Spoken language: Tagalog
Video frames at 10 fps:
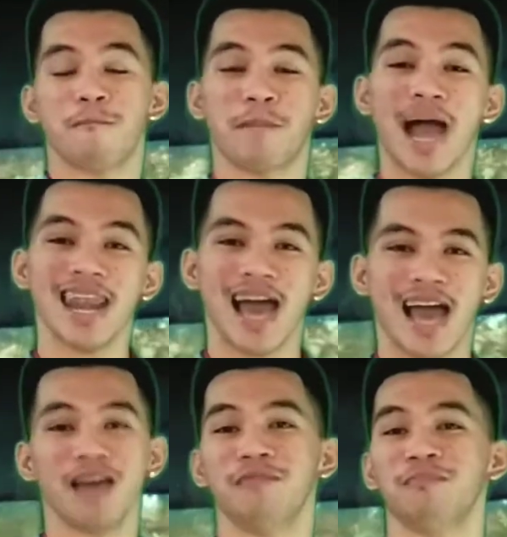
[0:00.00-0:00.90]

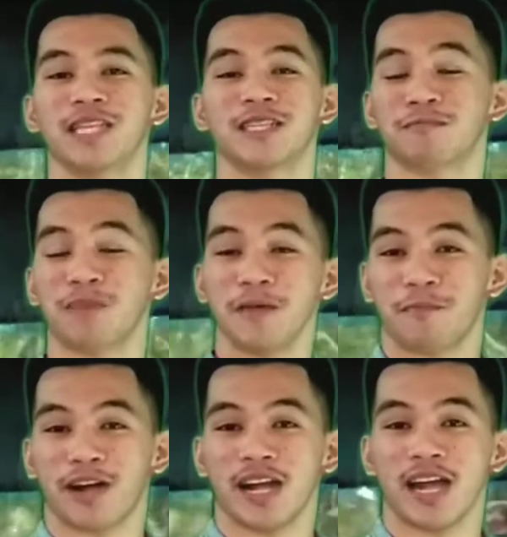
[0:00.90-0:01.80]
Mala means
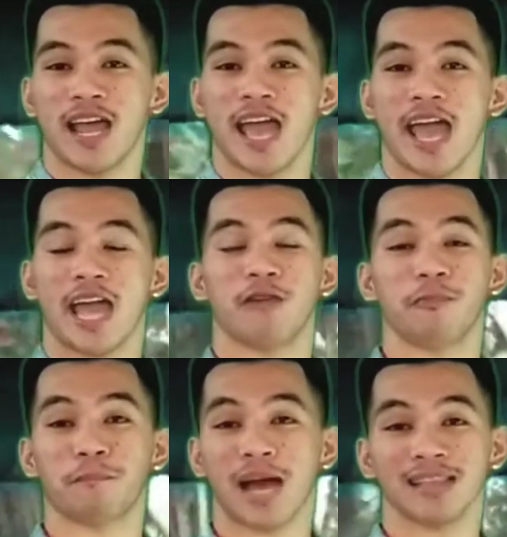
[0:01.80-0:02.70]
paper and
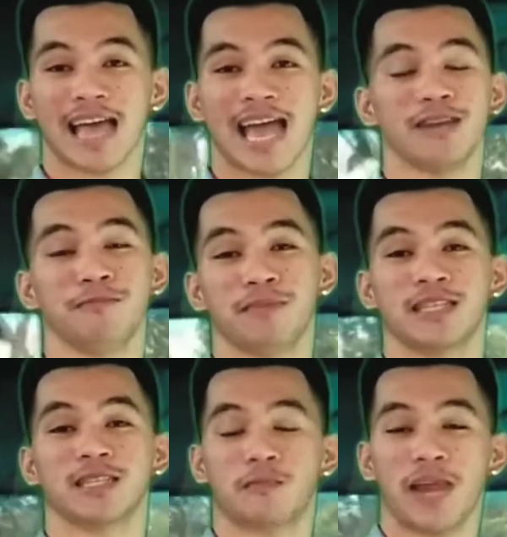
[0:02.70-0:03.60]
Patan
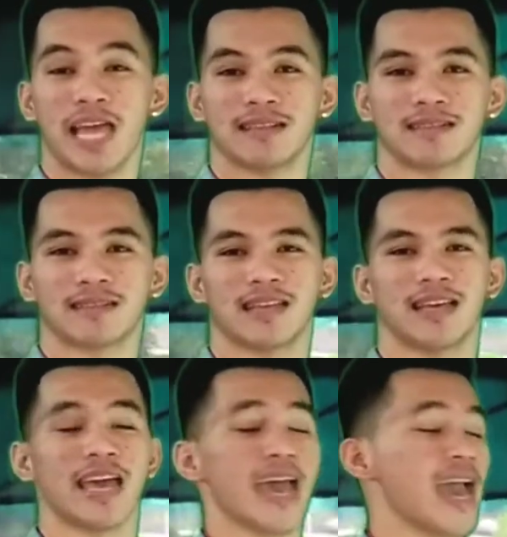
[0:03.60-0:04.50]
means place.
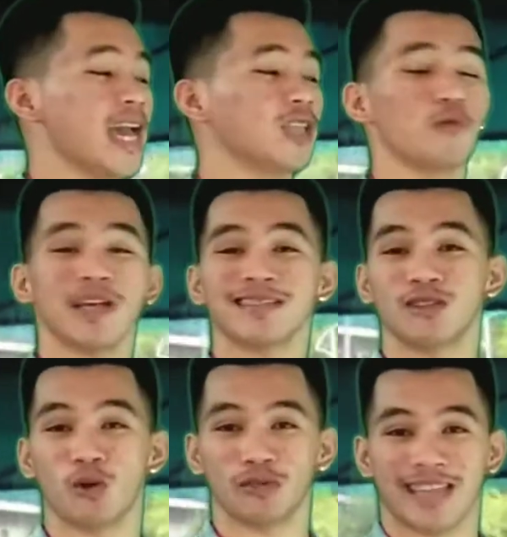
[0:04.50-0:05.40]
It was
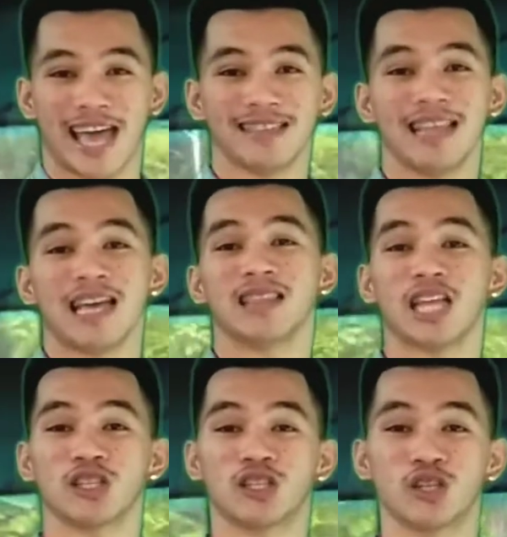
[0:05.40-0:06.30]
noted
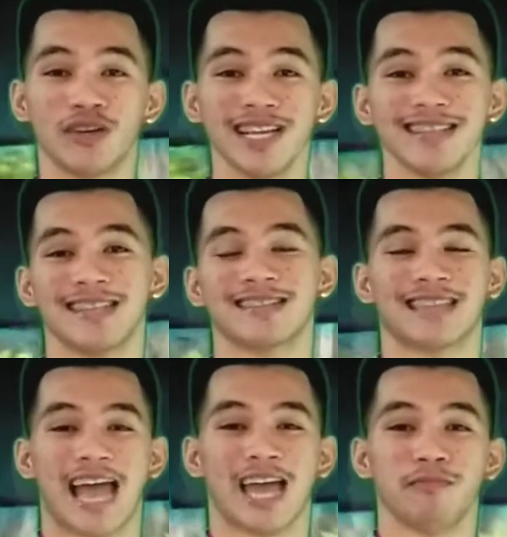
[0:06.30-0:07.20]
that during this
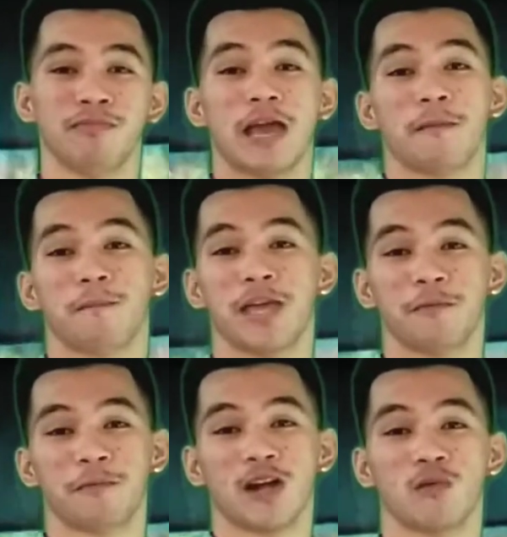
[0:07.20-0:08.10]
time,
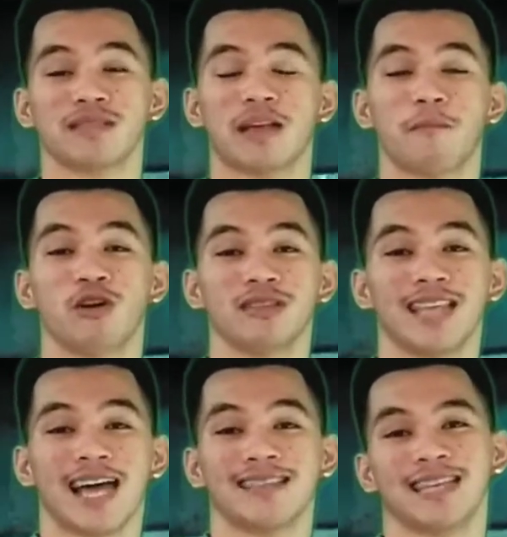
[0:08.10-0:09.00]
paper was
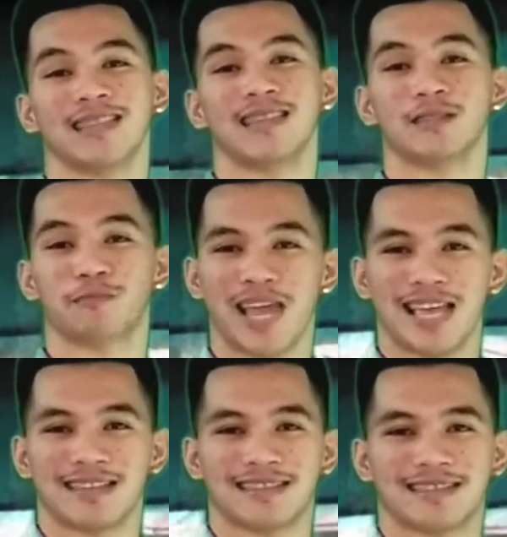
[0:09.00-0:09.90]
abundant in this
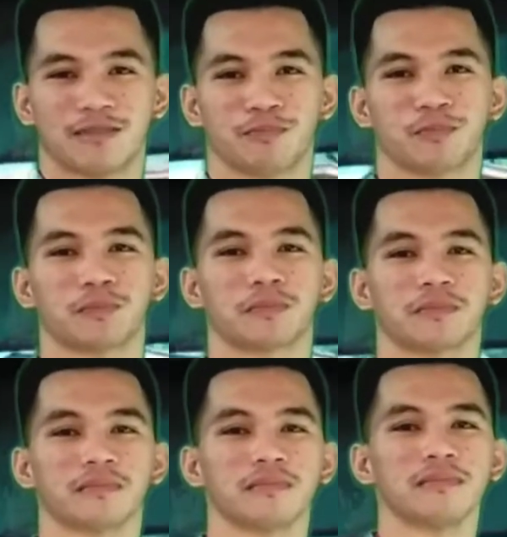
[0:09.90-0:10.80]
place.
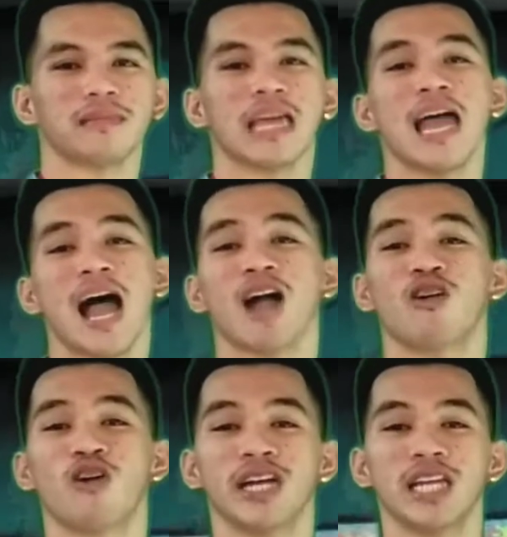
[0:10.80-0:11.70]

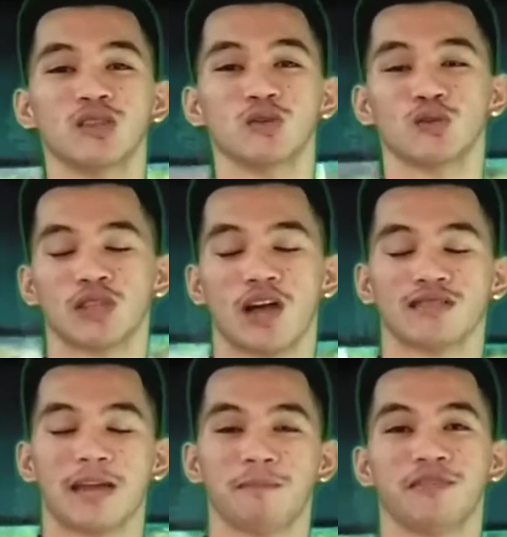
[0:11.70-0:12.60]
According to
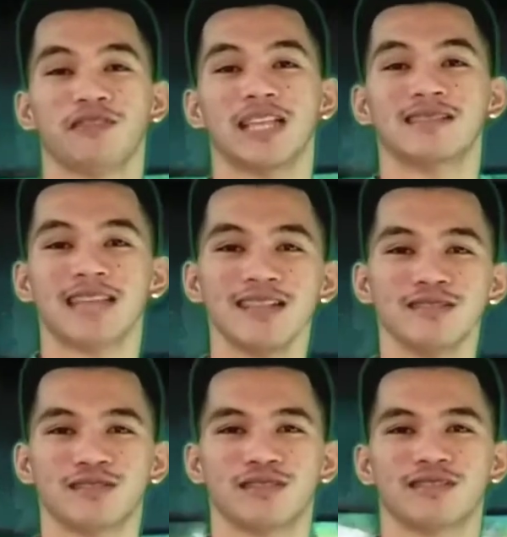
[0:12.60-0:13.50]
2015
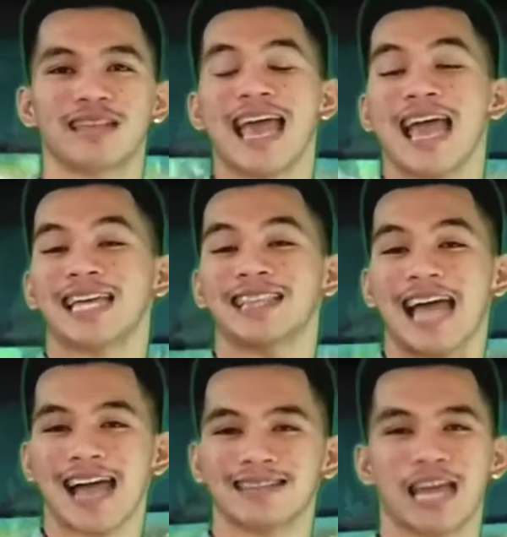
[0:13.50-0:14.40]
census, it
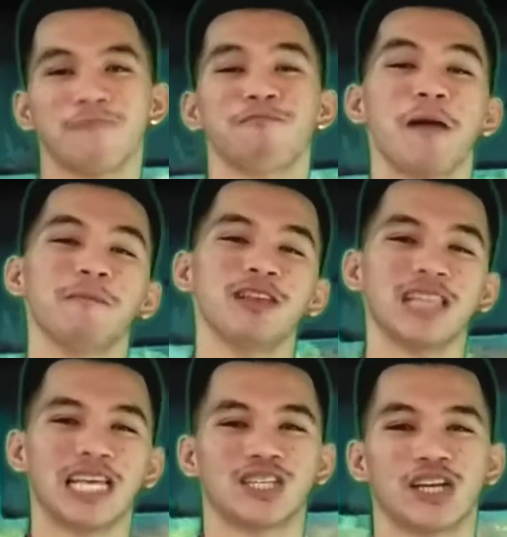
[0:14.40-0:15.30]
has a
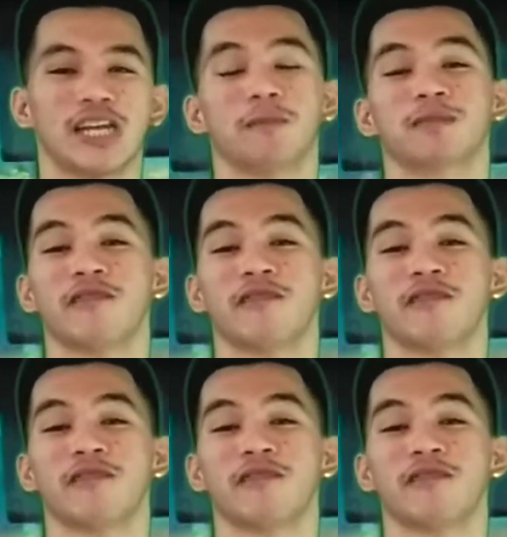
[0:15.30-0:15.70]
population of